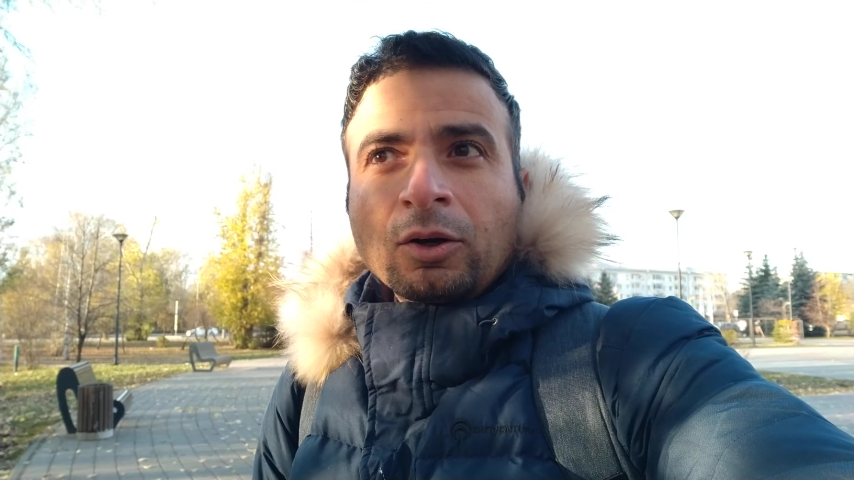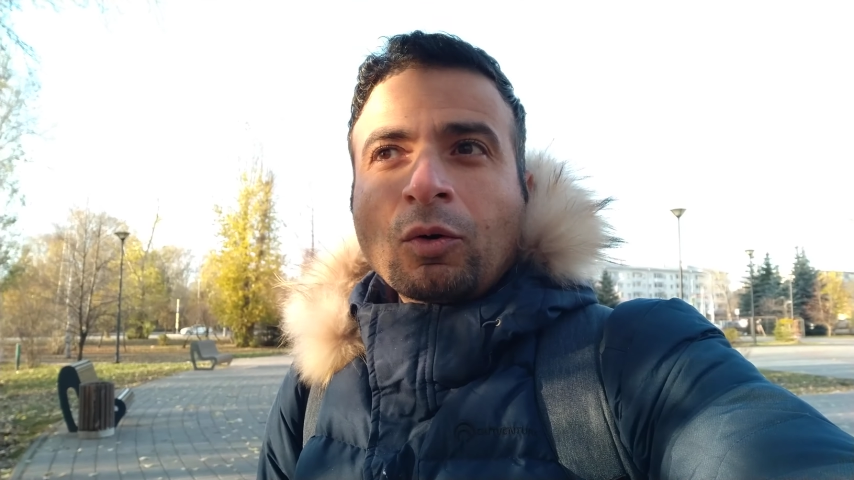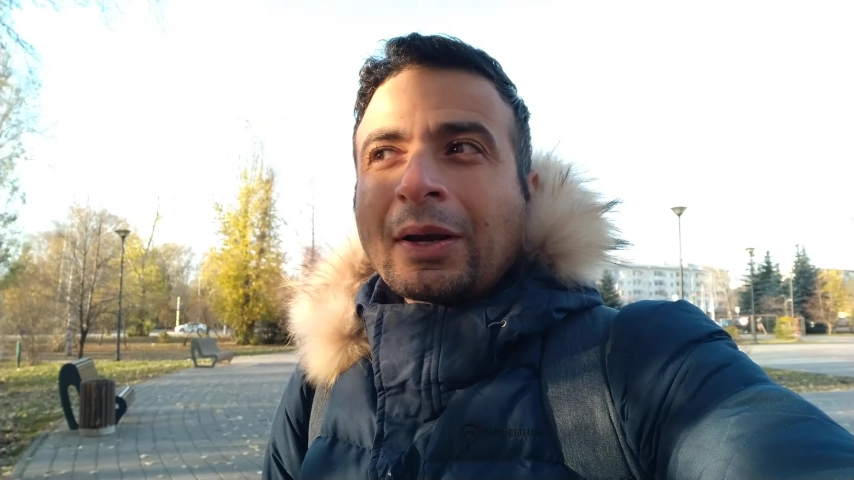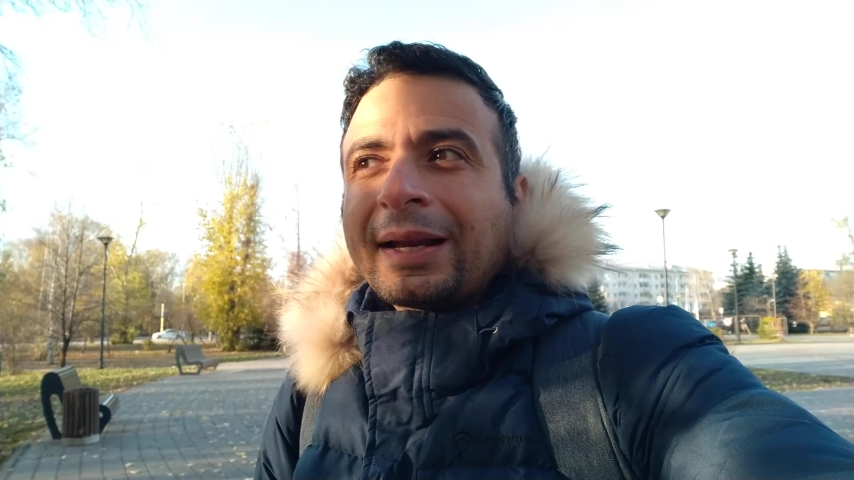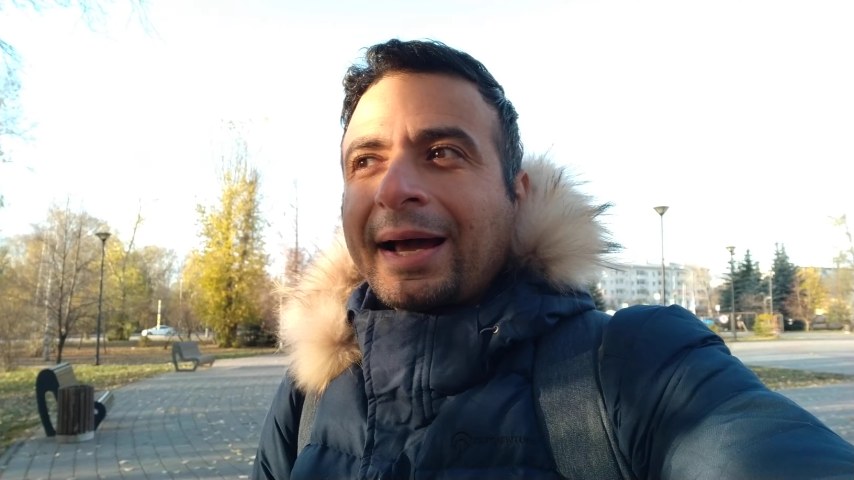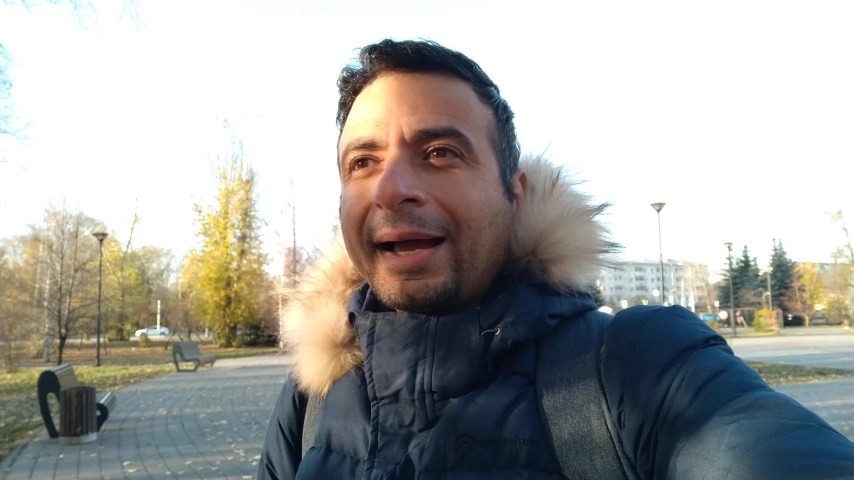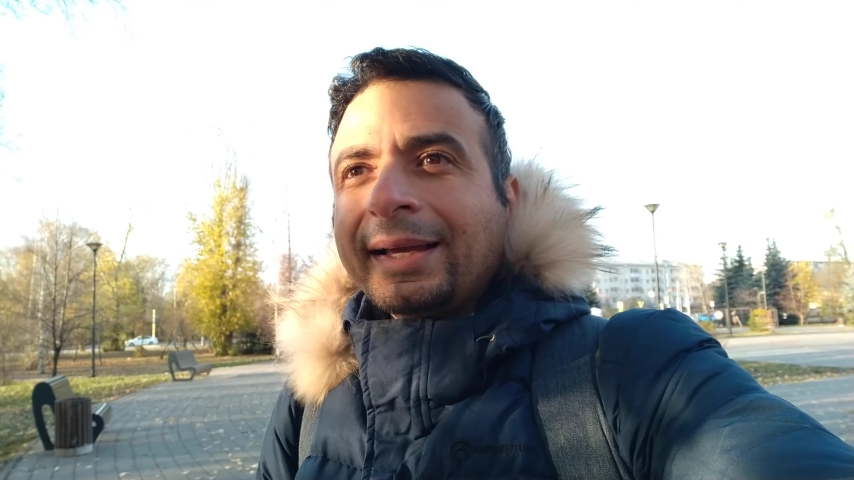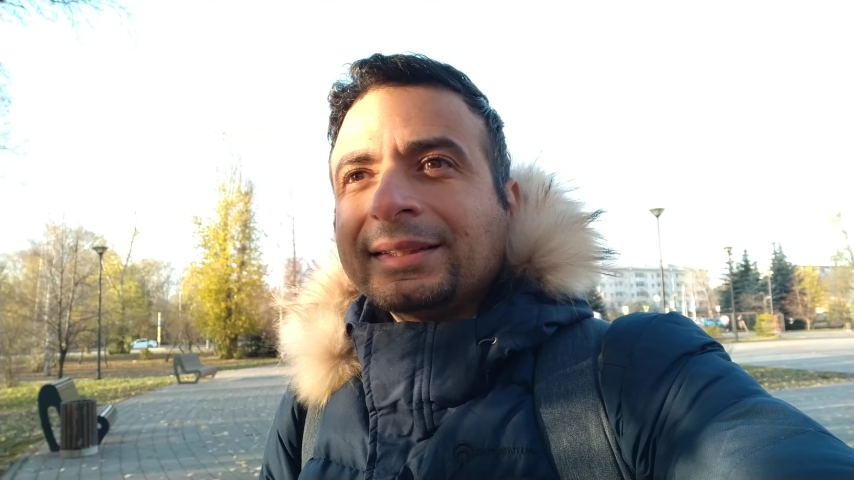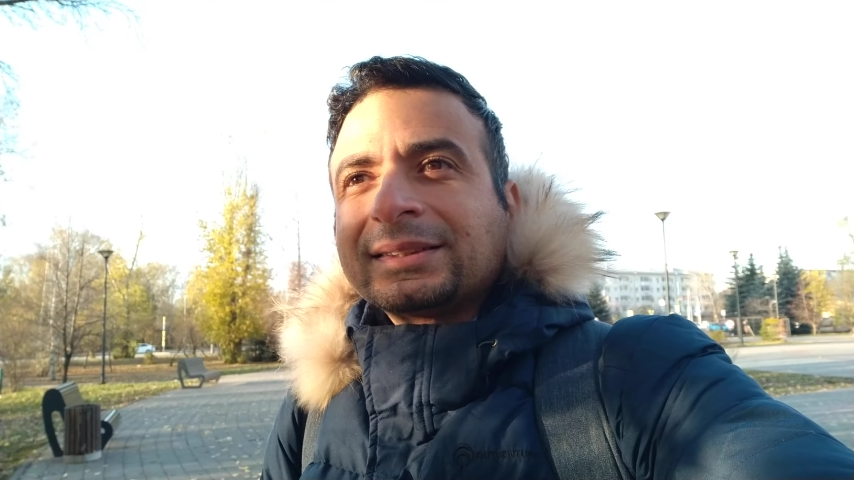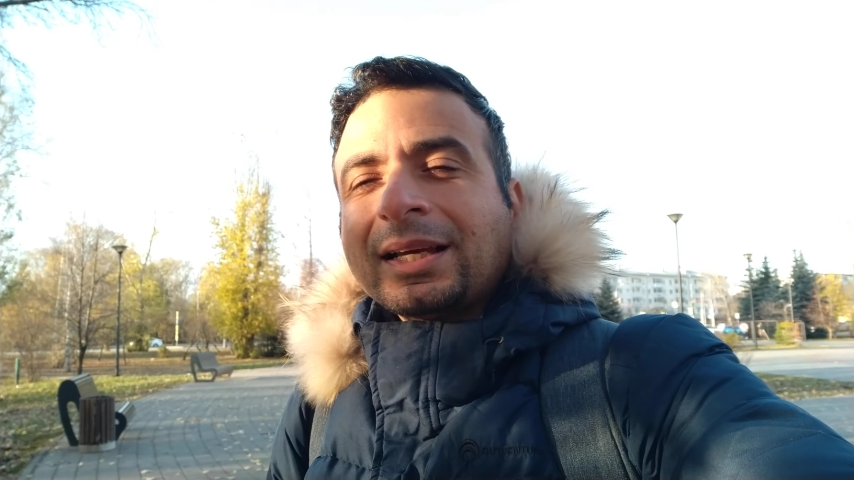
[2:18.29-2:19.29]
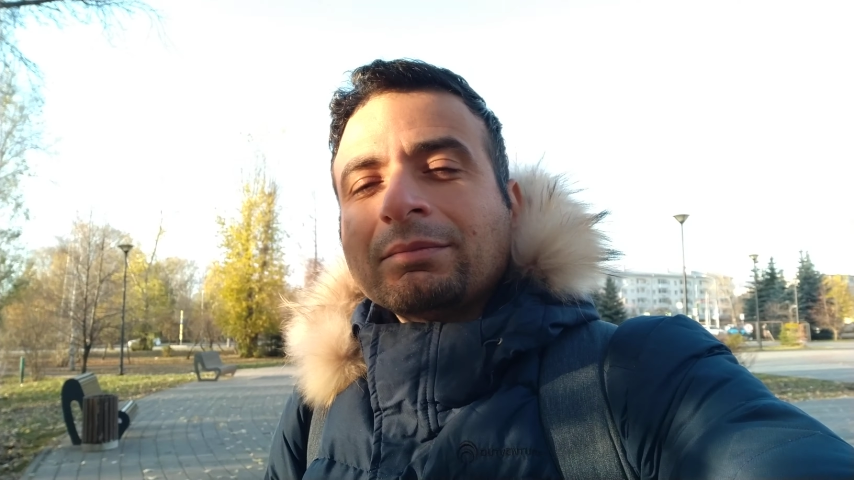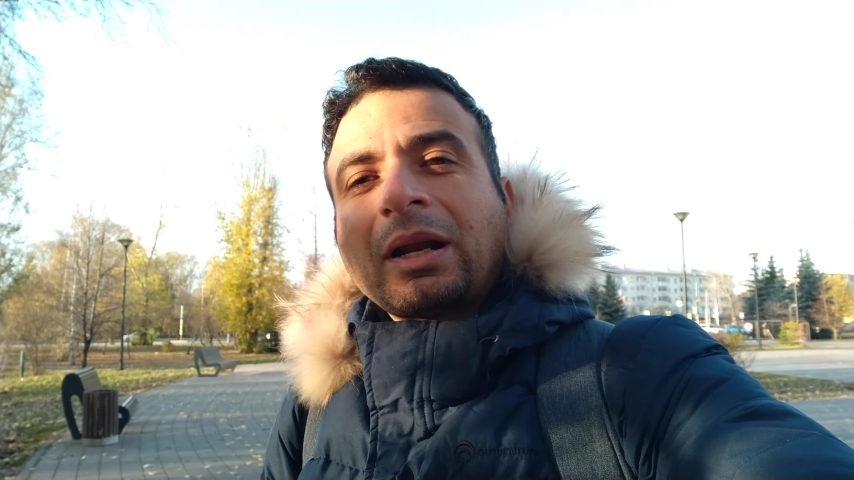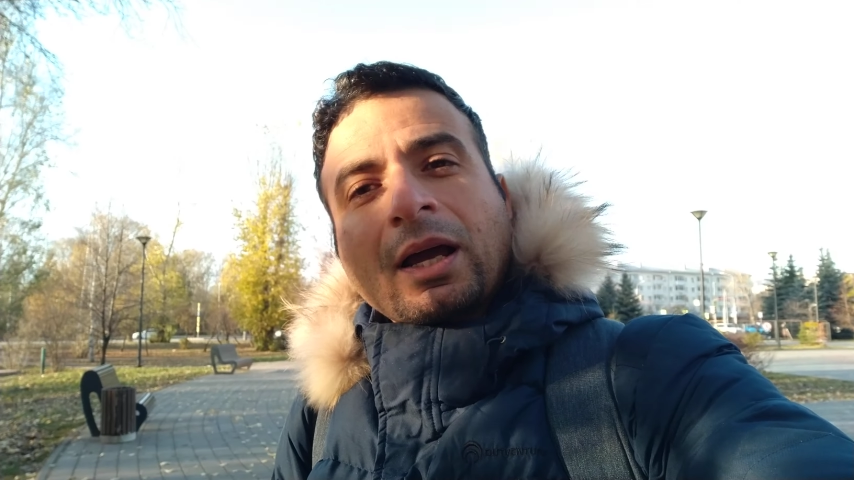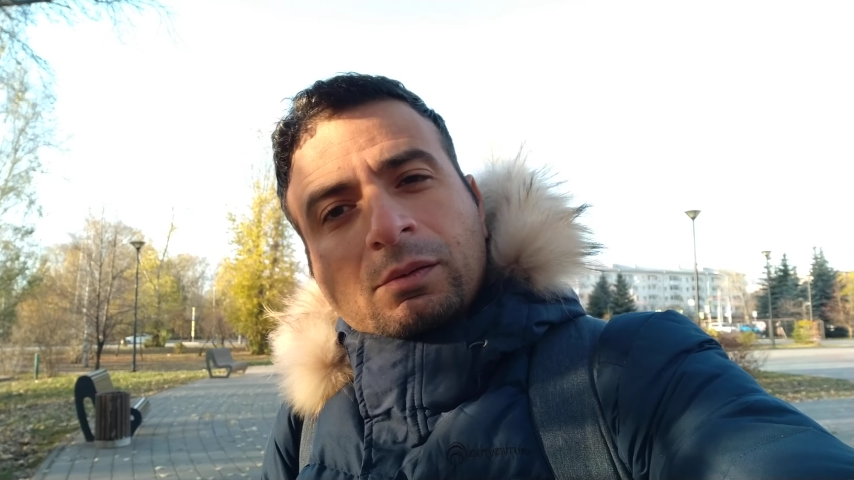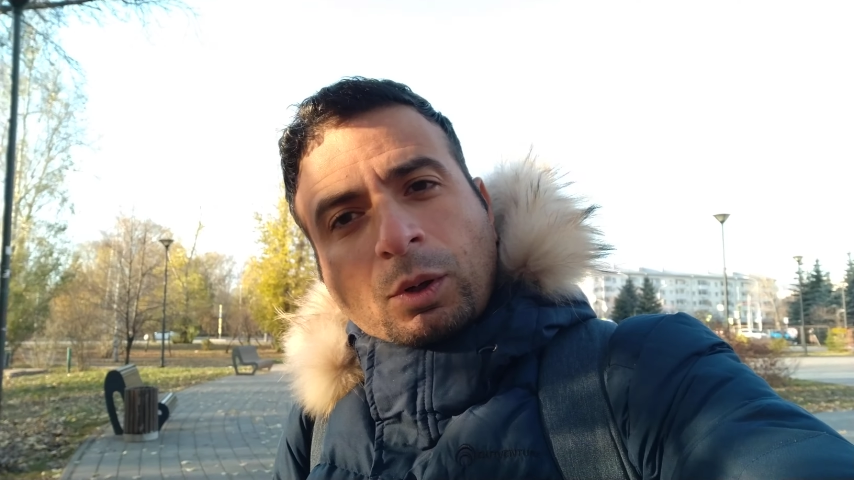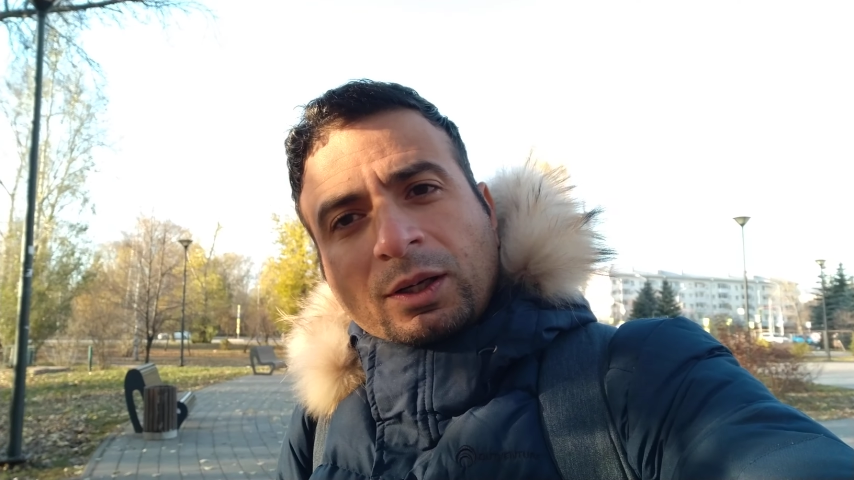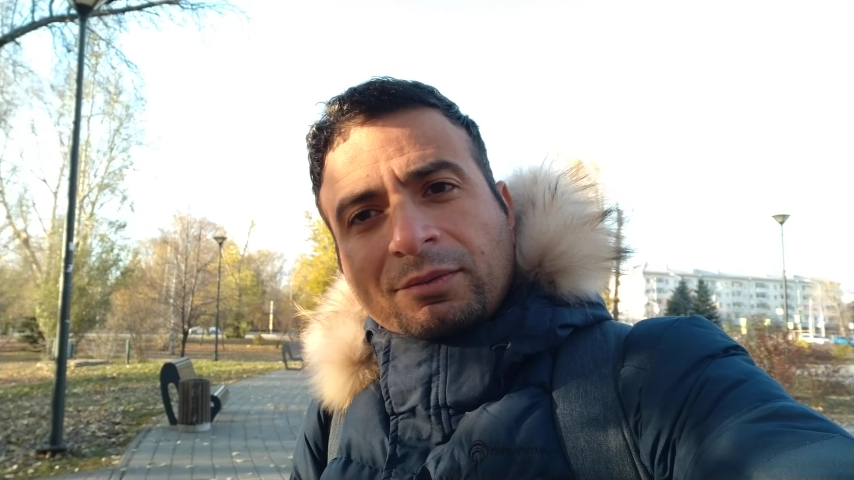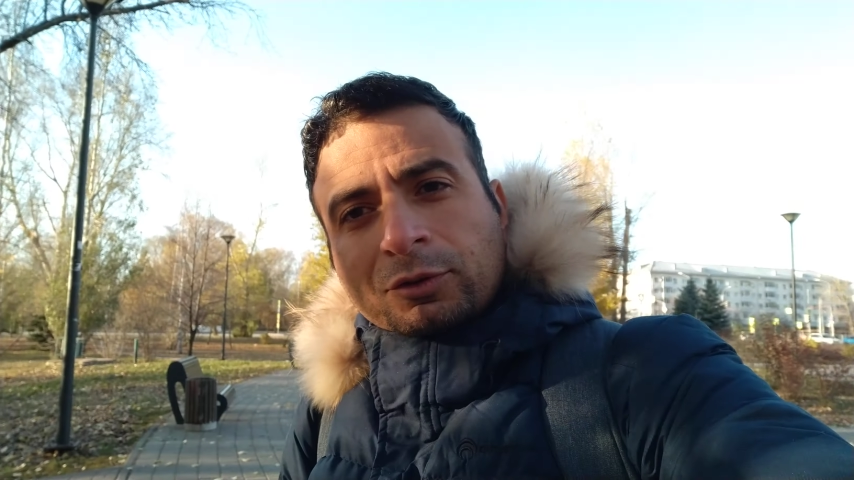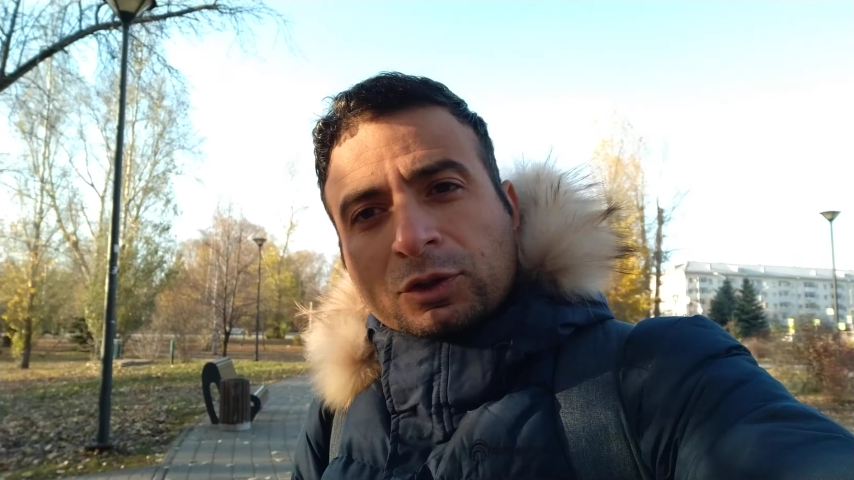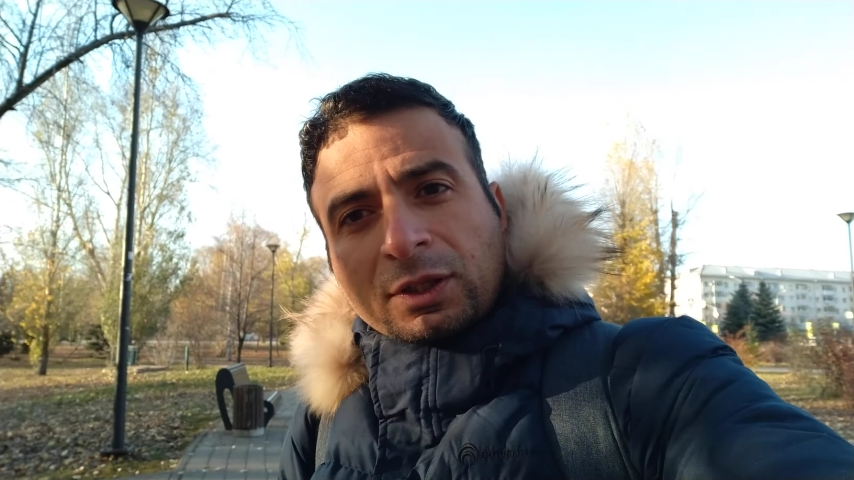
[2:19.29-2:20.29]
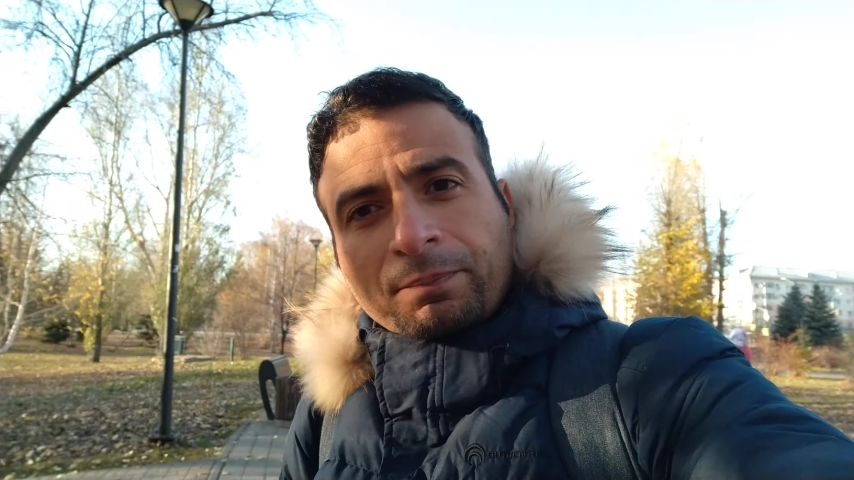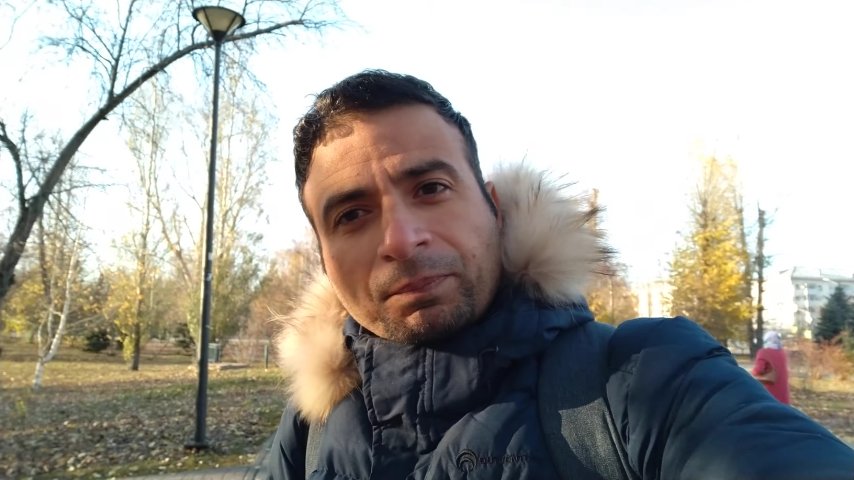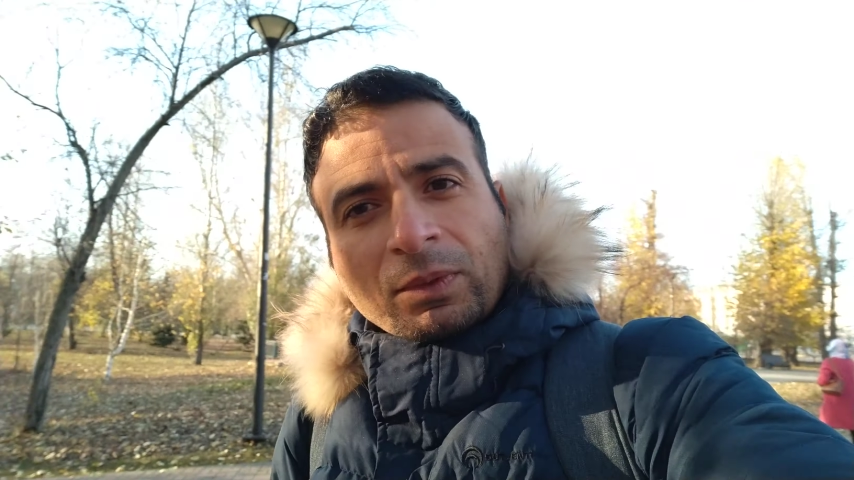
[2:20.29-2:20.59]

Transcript: ولا عايز تعمل حاجه معينه في روسيا